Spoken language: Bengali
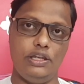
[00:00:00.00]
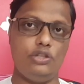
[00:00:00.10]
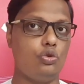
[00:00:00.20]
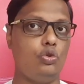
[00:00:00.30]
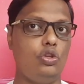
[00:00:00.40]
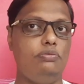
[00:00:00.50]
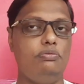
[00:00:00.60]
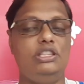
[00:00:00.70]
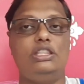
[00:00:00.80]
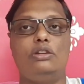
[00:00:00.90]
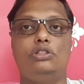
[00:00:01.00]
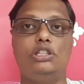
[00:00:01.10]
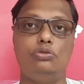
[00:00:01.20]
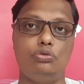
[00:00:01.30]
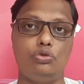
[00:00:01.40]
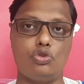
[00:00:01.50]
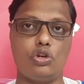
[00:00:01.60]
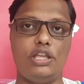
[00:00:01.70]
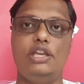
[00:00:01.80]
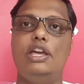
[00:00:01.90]
এই জন্যই মিথ্যে কথা দ্রুত
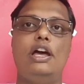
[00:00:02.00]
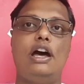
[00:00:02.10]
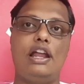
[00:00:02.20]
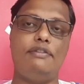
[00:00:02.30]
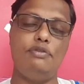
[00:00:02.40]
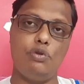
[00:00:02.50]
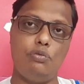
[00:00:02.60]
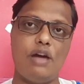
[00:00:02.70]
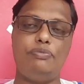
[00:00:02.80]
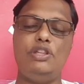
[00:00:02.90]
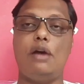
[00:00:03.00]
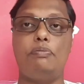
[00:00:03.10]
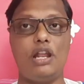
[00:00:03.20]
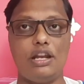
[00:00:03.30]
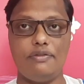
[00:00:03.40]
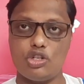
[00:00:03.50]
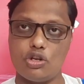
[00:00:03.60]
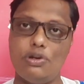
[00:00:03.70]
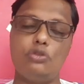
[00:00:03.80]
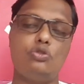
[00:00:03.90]
ছড়ায় আর আমি বলবো আপনি আপনার নামে
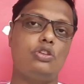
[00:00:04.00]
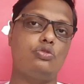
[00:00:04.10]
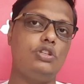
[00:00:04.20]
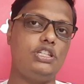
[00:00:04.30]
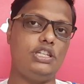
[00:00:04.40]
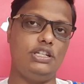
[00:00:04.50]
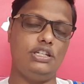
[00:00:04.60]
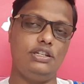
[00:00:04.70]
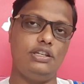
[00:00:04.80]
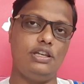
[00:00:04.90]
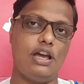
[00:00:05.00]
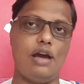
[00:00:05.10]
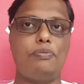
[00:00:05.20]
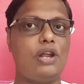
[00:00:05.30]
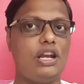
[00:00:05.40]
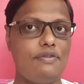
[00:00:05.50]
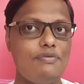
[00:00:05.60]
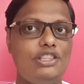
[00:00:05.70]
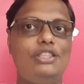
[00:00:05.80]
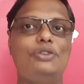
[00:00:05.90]
সমালোচনা শুনেছেন আপনার
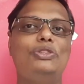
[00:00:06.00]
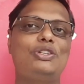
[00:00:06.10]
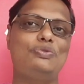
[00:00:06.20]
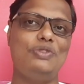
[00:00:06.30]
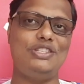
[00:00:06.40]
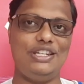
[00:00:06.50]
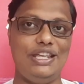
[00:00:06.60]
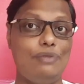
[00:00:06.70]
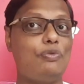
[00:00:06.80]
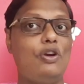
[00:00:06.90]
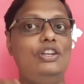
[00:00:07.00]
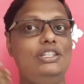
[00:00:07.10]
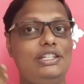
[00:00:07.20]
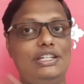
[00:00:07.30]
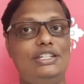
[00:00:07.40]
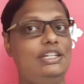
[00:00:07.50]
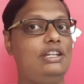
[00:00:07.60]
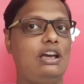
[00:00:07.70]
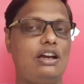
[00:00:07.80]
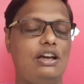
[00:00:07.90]
নামে মিথ্যে কথা শুনেছেন এরপর নিজেকে
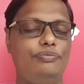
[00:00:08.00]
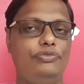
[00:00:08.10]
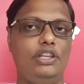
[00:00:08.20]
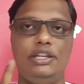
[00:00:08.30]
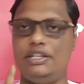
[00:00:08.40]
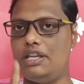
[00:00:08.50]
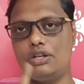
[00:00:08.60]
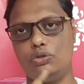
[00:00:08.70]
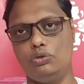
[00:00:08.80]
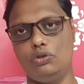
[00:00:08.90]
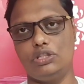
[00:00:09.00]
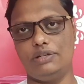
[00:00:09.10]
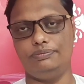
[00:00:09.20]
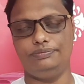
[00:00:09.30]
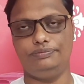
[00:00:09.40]
ঠিক রাখা এটাই আসল কথা